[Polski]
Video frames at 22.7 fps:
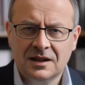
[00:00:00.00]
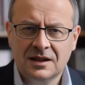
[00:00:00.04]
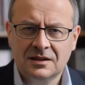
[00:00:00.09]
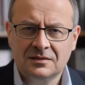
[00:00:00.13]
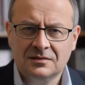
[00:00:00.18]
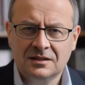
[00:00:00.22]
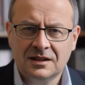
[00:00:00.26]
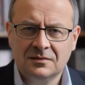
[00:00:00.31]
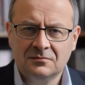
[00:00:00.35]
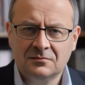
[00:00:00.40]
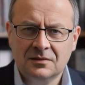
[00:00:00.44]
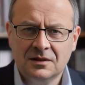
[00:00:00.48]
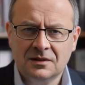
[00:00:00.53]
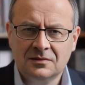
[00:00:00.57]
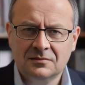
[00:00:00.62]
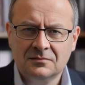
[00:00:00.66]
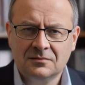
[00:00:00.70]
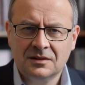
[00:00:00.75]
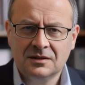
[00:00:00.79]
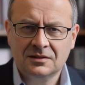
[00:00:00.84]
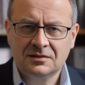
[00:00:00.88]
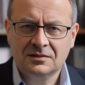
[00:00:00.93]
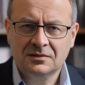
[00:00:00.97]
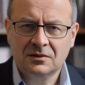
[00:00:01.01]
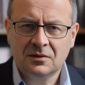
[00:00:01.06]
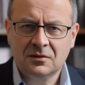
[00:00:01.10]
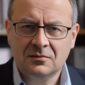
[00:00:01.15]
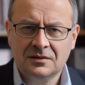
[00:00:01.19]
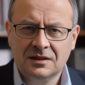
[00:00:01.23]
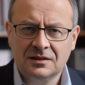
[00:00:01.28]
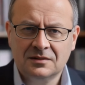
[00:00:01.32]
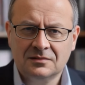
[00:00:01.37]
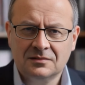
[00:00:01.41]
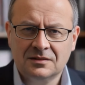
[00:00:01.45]
Jak wiemy,
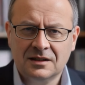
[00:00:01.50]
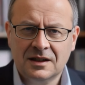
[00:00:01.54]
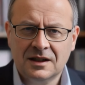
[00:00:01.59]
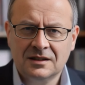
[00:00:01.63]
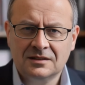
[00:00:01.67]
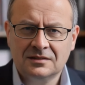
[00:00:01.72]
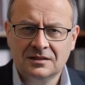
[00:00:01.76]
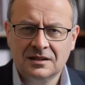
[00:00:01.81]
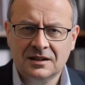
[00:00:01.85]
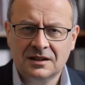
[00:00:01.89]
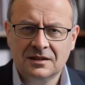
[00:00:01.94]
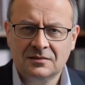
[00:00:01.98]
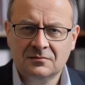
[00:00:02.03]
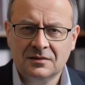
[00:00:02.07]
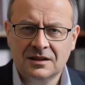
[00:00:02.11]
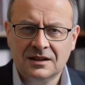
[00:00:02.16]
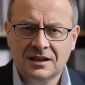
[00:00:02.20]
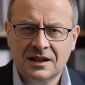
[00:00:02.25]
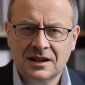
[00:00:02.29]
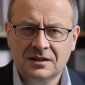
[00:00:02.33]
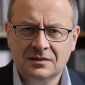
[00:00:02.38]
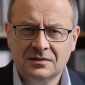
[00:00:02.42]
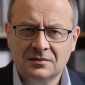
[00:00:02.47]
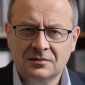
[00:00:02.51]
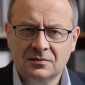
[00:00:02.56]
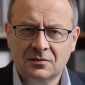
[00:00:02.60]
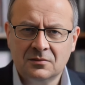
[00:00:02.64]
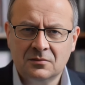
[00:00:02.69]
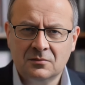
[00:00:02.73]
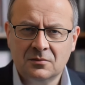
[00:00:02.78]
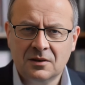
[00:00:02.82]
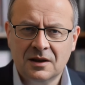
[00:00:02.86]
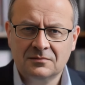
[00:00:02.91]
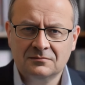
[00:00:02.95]
zgodnie z zaleceniem lekarzy,
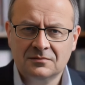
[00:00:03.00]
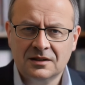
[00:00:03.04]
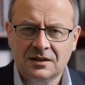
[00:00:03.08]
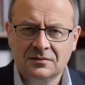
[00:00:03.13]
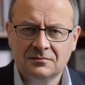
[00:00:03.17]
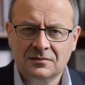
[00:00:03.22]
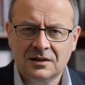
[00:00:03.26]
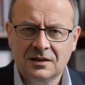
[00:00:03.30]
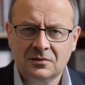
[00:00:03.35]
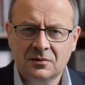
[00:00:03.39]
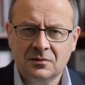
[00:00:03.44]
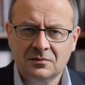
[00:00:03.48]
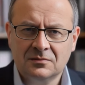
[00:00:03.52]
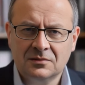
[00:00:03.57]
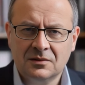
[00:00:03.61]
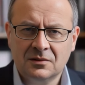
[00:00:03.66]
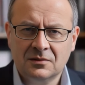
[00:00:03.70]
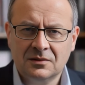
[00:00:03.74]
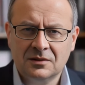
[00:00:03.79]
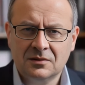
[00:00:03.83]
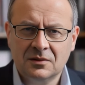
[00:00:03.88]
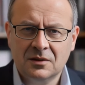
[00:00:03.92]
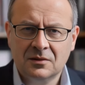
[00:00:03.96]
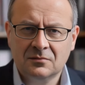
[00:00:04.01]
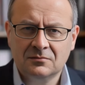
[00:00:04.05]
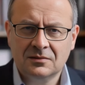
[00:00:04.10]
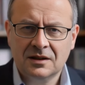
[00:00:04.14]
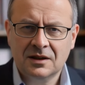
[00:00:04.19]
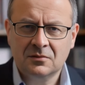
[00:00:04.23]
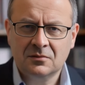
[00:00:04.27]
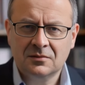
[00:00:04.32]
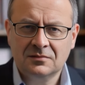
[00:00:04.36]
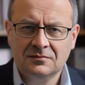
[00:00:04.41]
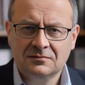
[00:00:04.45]
dokładnie taką drogę
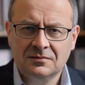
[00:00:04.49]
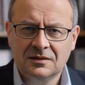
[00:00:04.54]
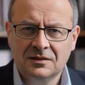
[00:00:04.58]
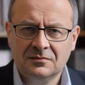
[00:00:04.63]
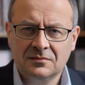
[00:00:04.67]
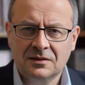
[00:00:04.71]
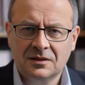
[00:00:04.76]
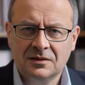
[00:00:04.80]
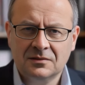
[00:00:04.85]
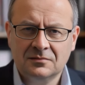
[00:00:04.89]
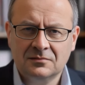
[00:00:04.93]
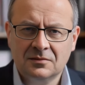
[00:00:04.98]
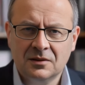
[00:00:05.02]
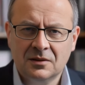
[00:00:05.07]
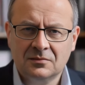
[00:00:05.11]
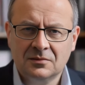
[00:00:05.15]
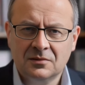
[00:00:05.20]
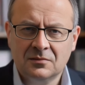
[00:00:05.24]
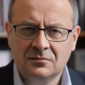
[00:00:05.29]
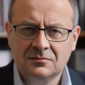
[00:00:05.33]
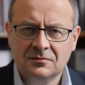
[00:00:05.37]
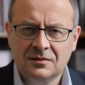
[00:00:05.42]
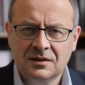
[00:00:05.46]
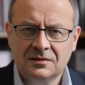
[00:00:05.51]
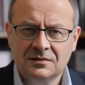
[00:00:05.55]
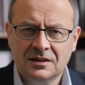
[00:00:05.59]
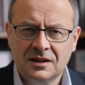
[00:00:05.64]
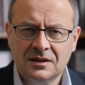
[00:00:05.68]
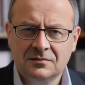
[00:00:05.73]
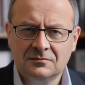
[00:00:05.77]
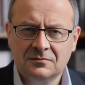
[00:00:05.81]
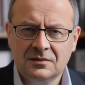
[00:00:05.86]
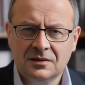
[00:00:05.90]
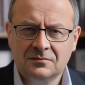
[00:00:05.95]
obrał e, nowy
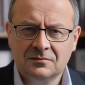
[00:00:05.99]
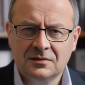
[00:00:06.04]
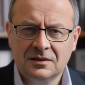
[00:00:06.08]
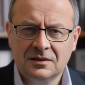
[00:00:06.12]
obywatel Antoni